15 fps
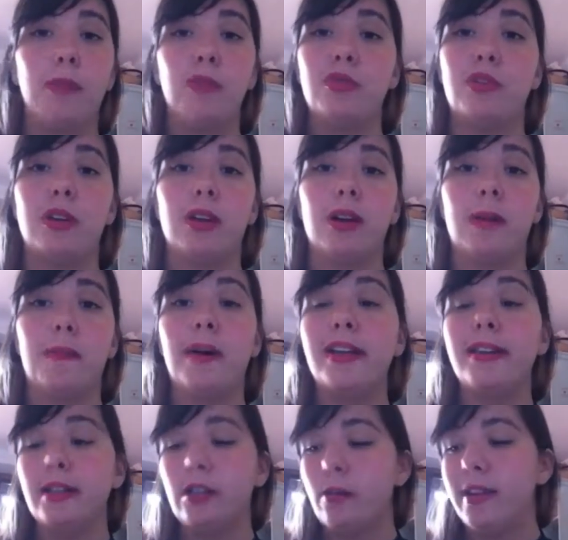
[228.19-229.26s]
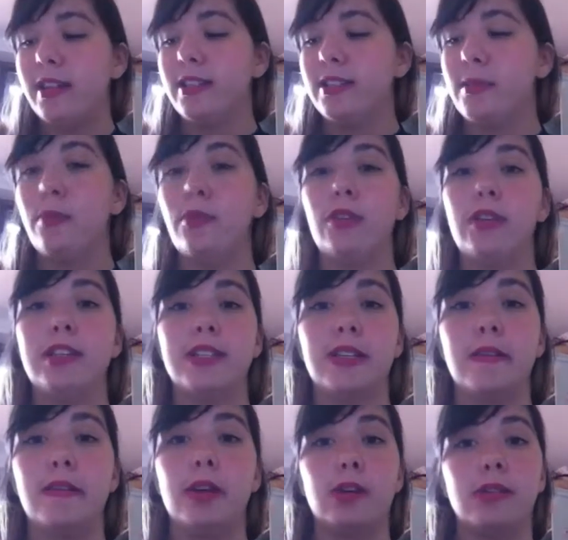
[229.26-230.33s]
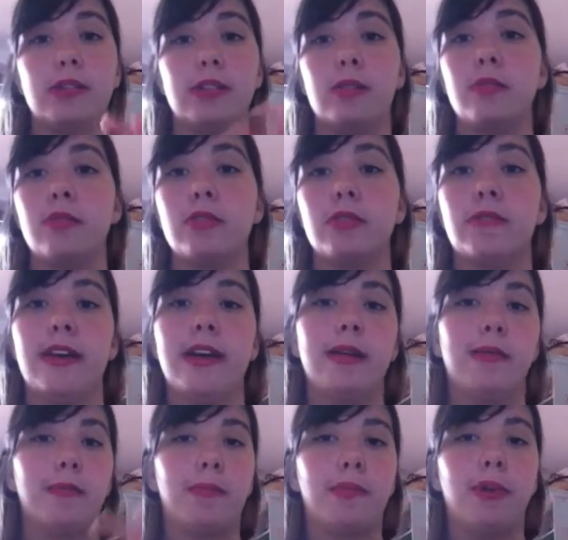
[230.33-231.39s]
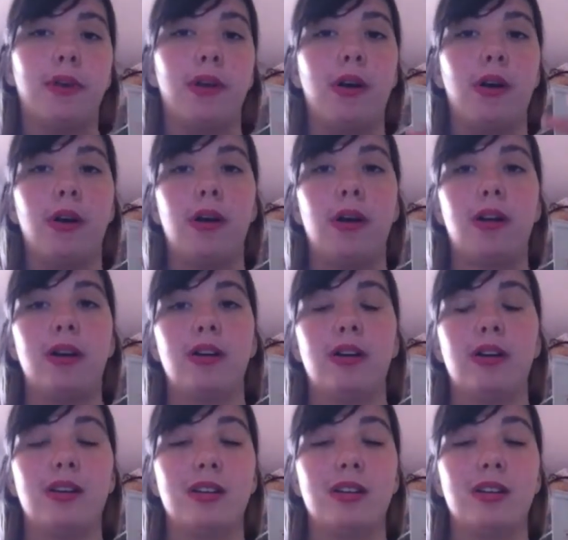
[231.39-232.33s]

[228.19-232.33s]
appunto, a parte come hanno saputo descrivere questa atmosfera un po'